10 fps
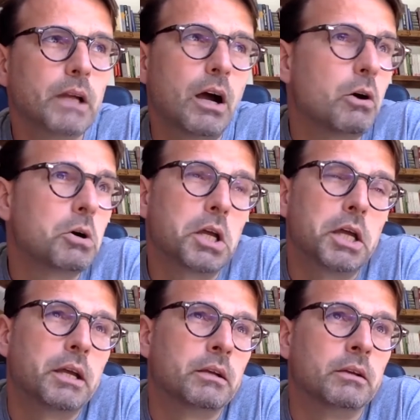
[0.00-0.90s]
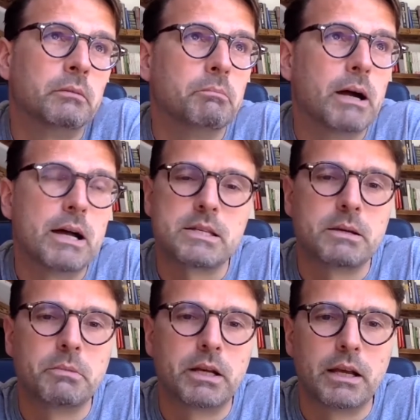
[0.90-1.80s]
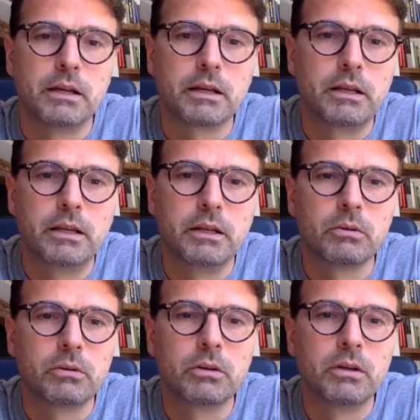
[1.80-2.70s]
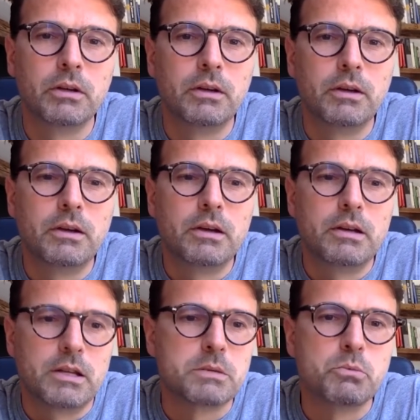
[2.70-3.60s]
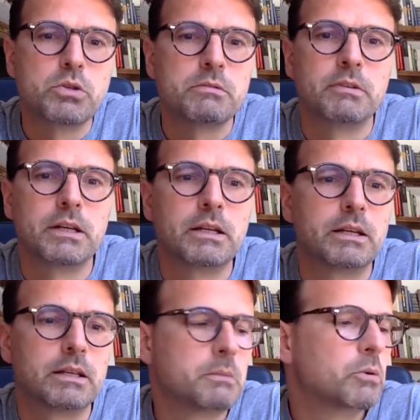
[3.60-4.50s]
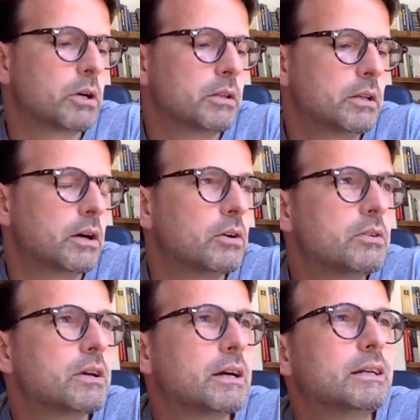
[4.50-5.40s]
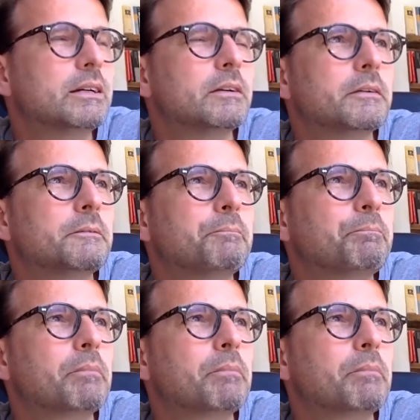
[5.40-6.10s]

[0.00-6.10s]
auch gegen Maßnahmen einer Regierung, das müssen wir in einer Demokratie aushalten.